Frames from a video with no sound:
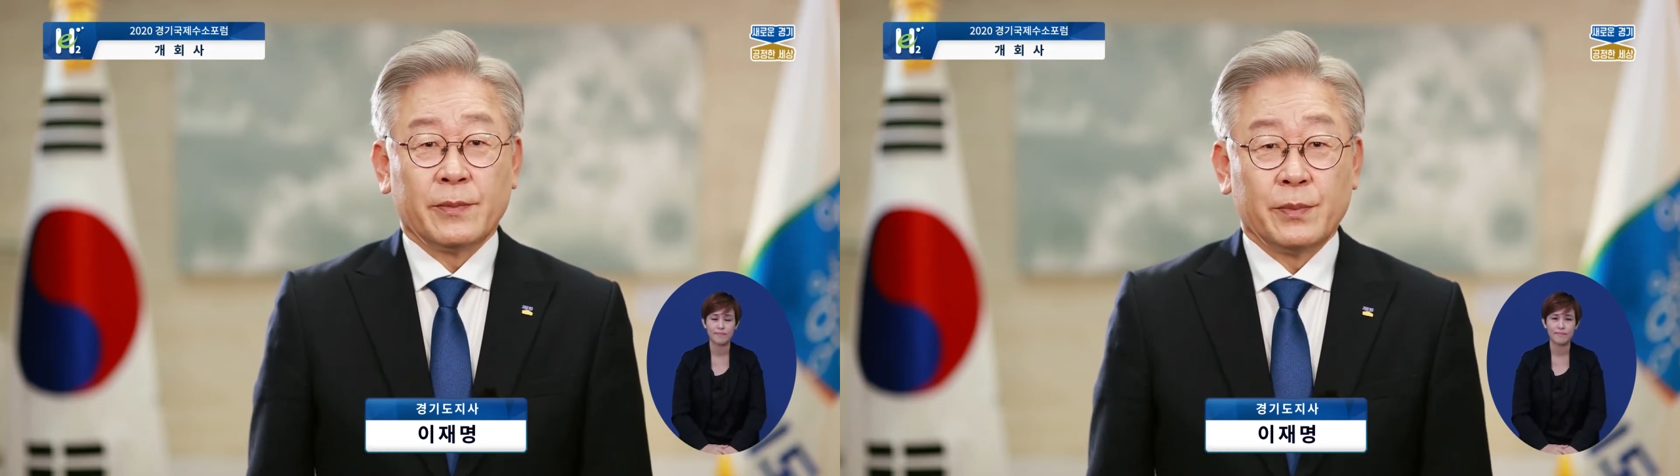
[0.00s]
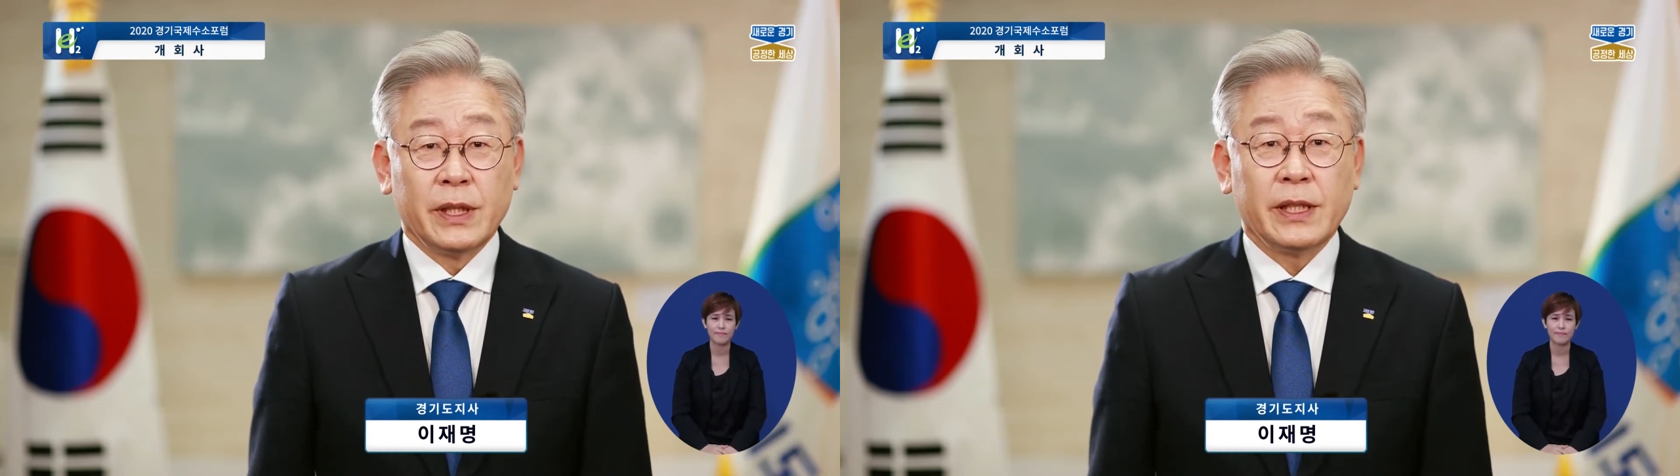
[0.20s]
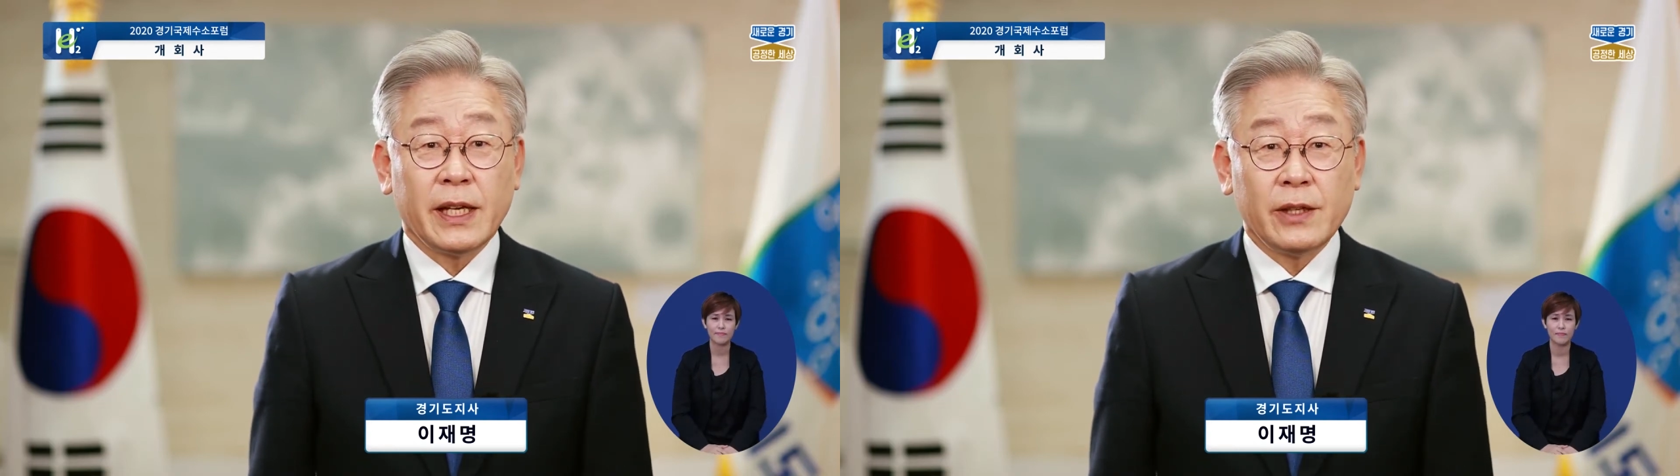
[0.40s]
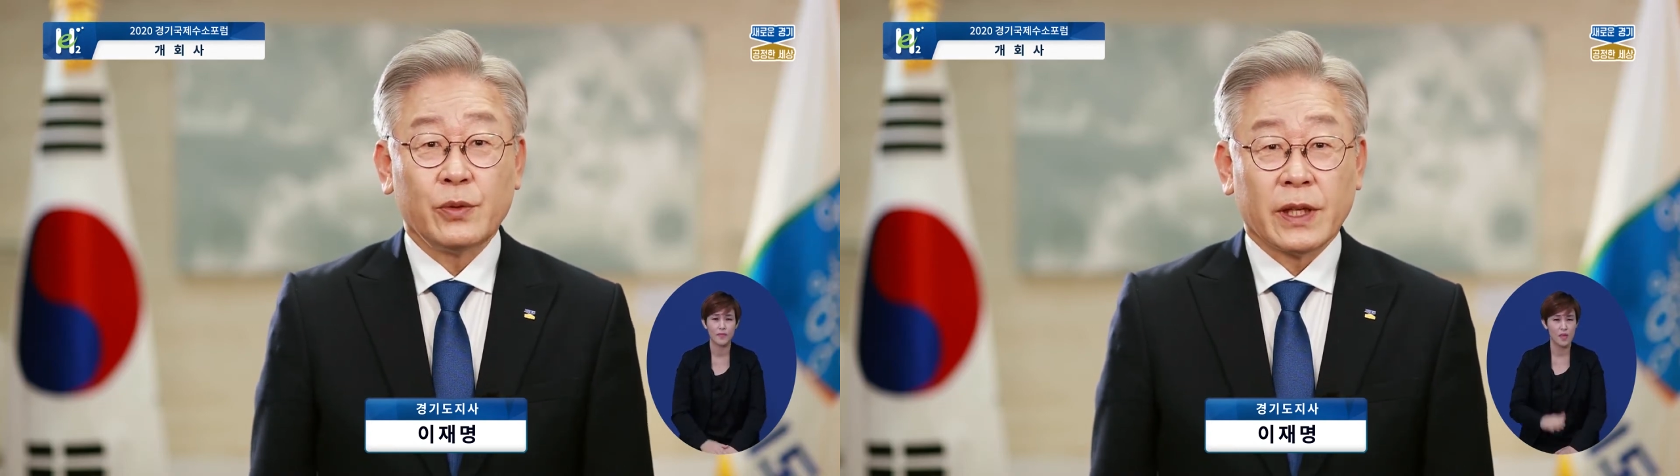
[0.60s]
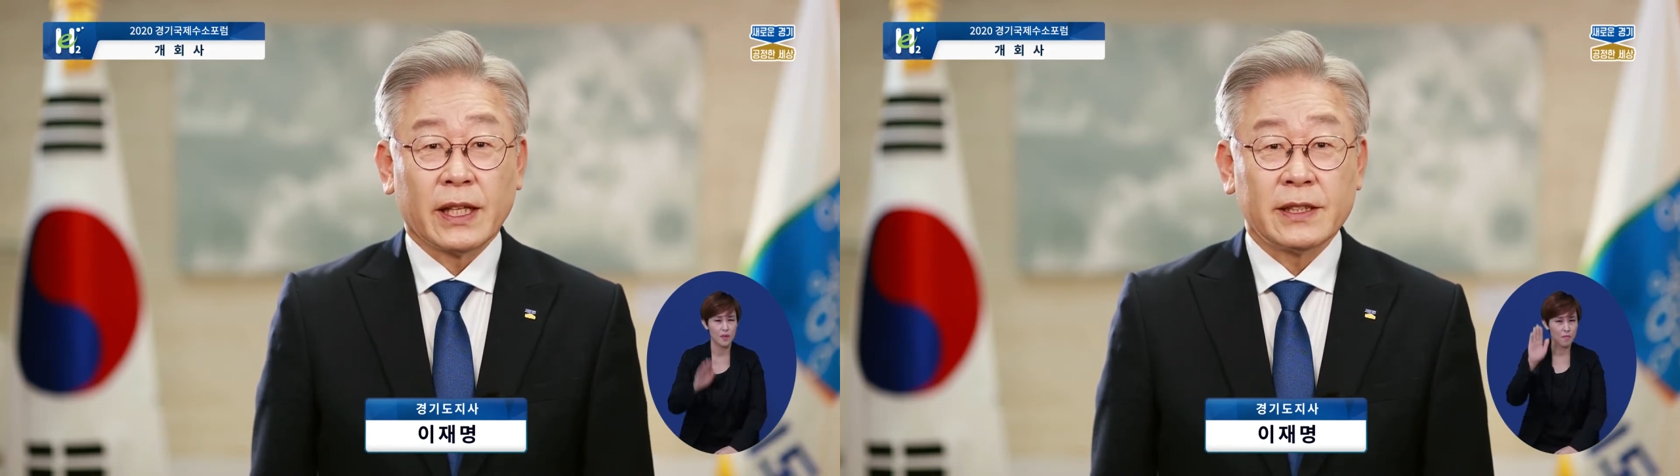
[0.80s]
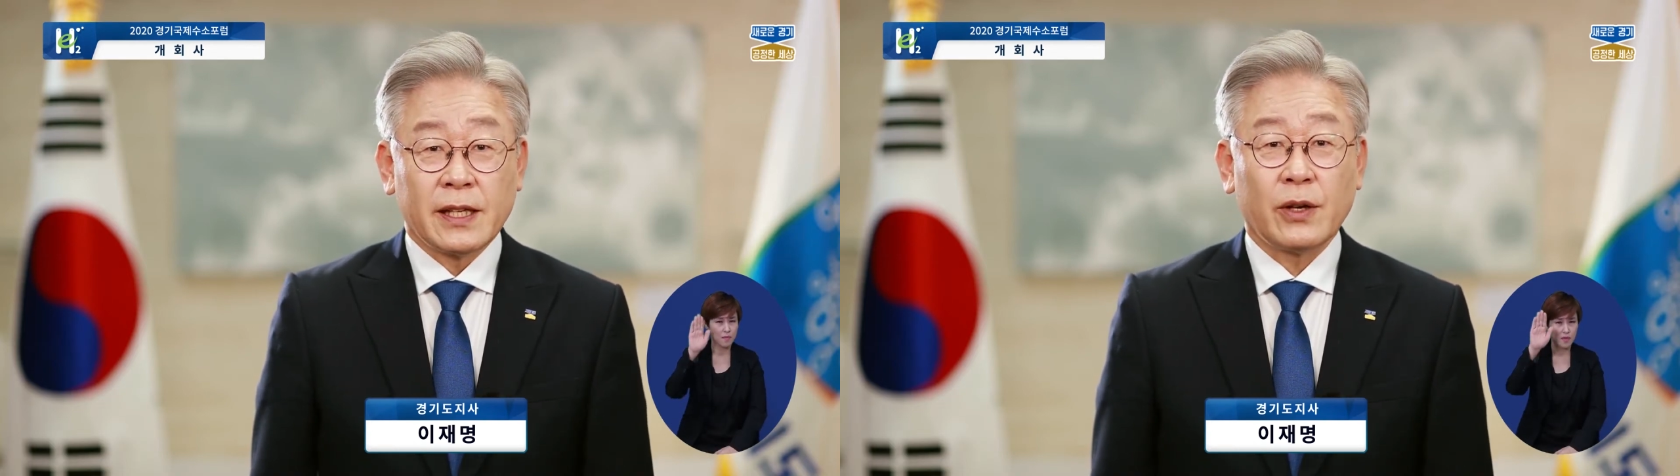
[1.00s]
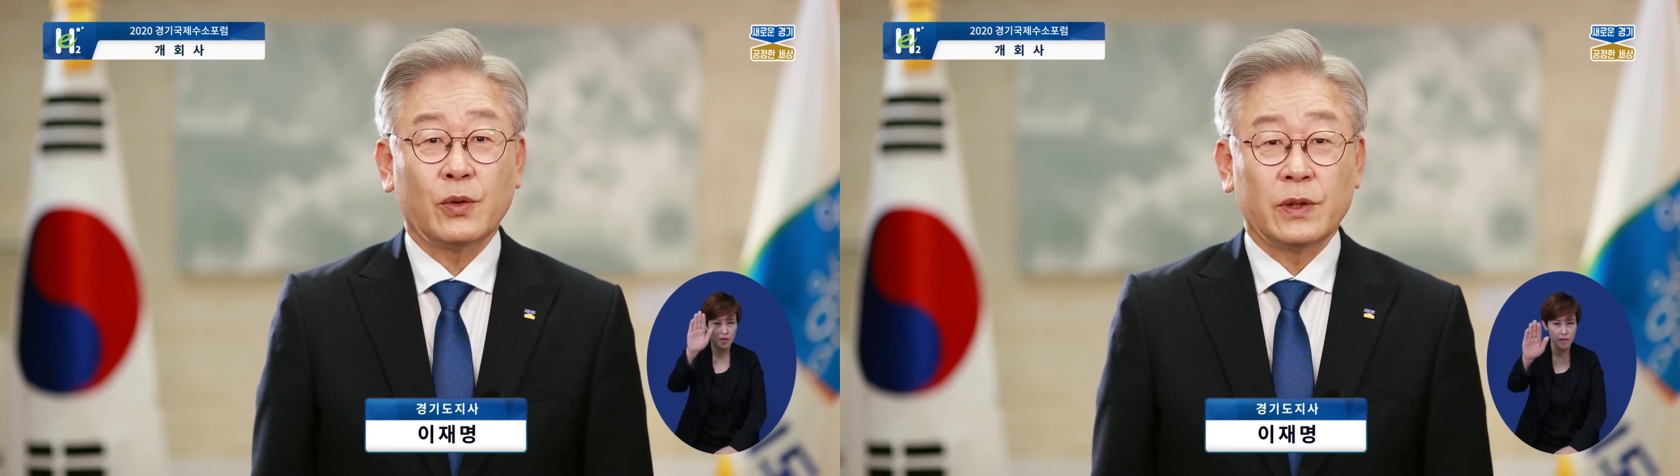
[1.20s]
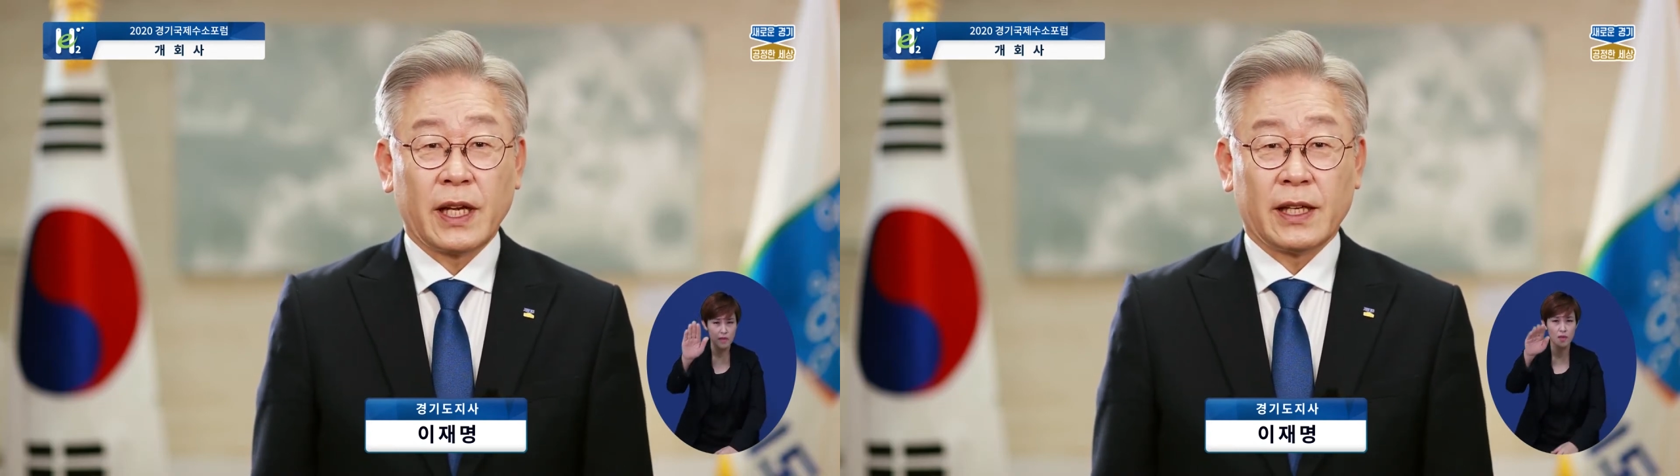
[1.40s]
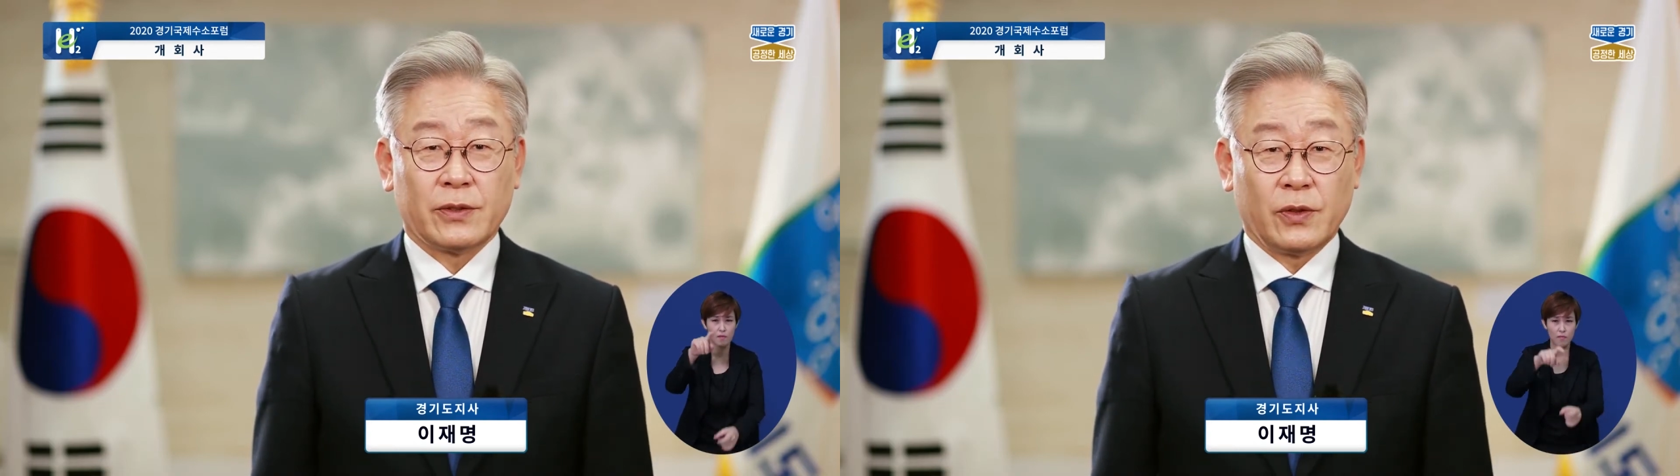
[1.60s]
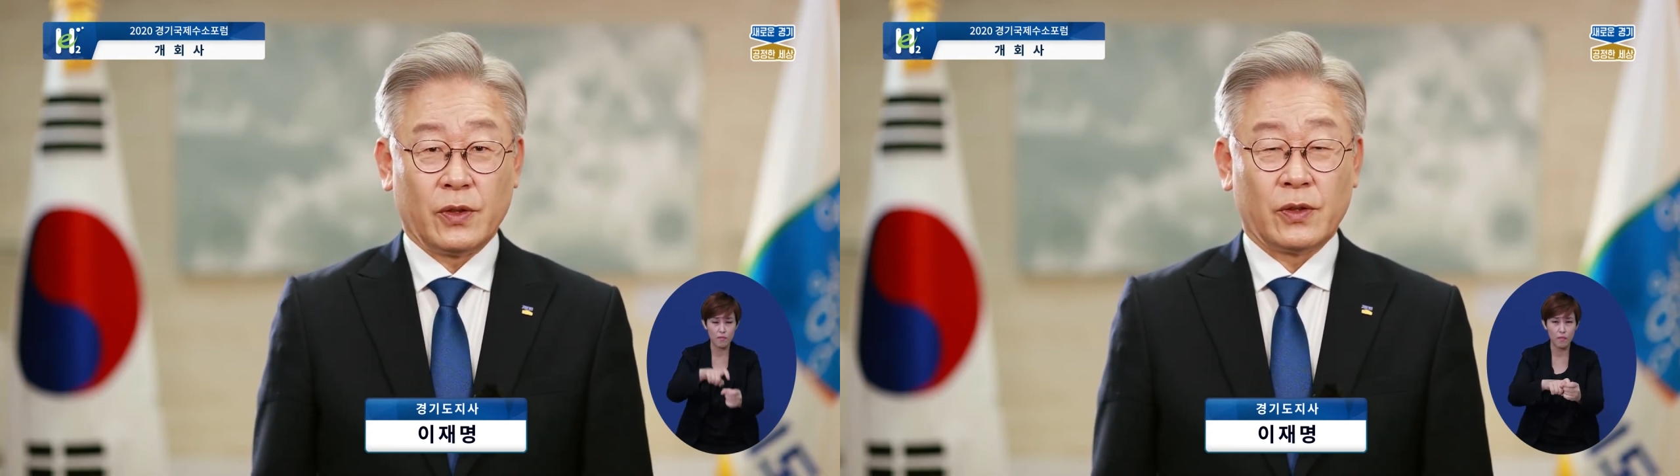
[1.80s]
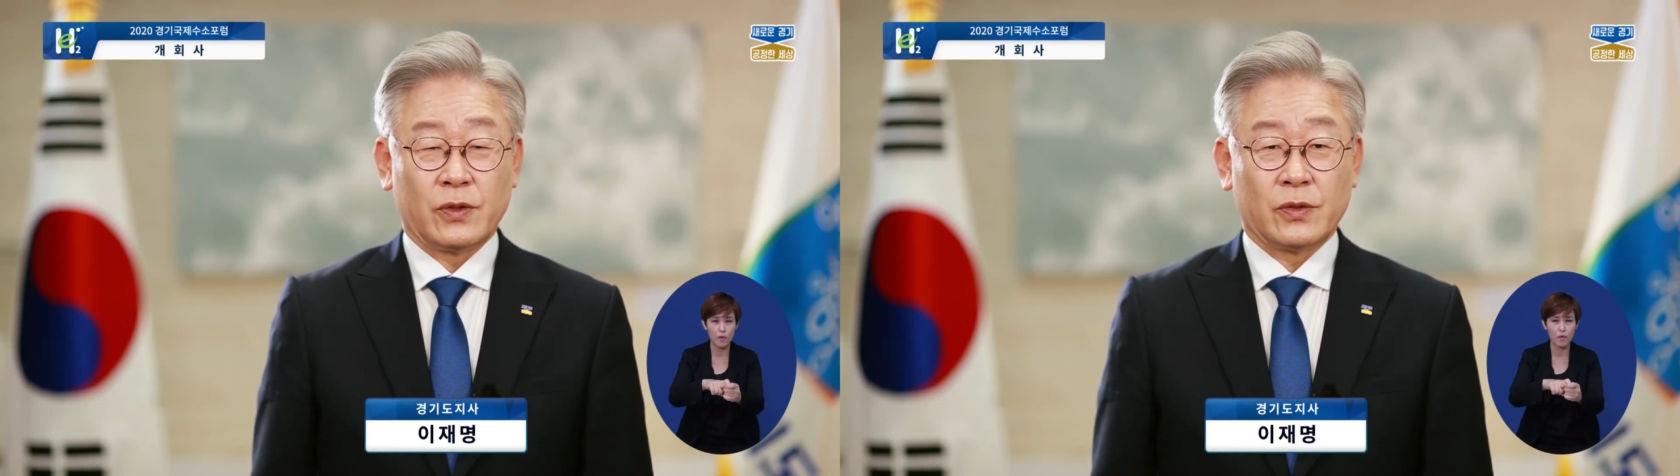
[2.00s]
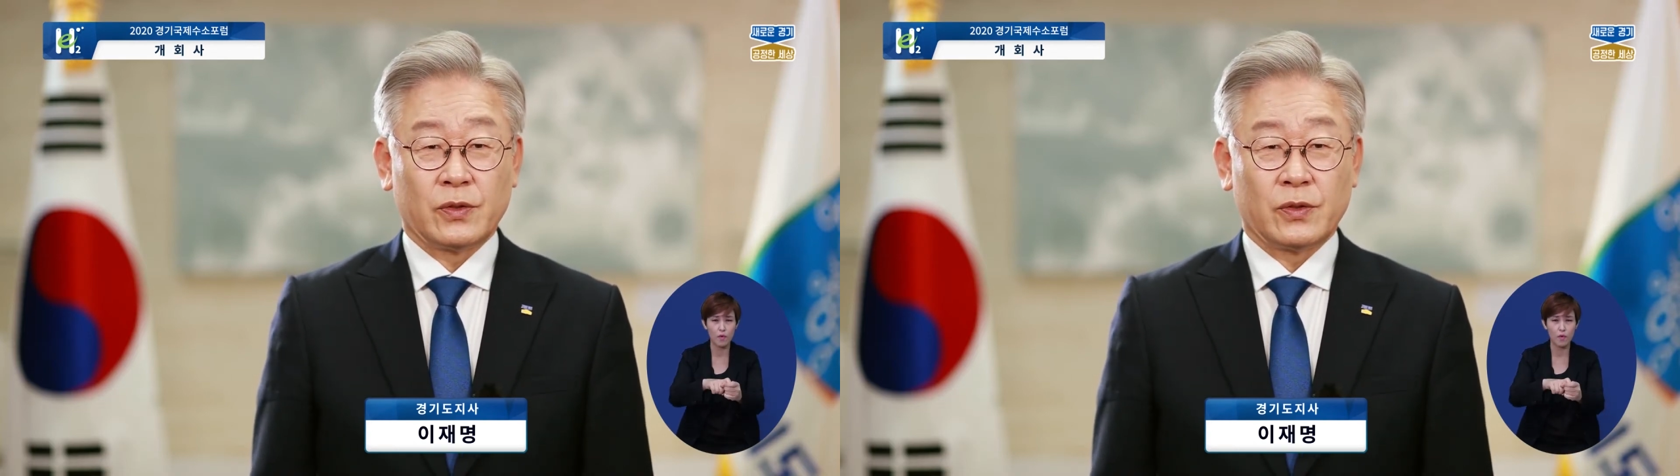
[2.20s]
미래를 위한 새로운 대안으로